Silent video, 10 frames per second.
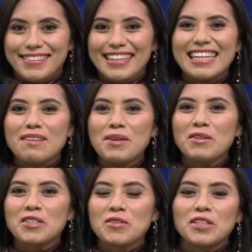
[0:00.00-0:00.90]
¿Qué tal
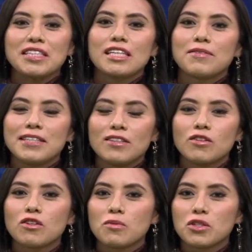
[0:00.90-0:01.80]
amigos de Noticias
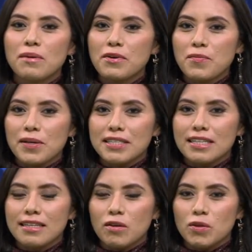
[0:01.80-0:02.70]
22? Como siempre, un
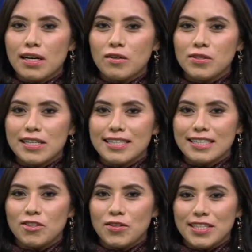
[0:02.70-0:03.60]
placer saludarlos en la
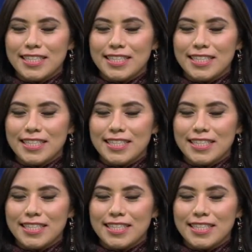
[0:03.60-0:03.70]
sección de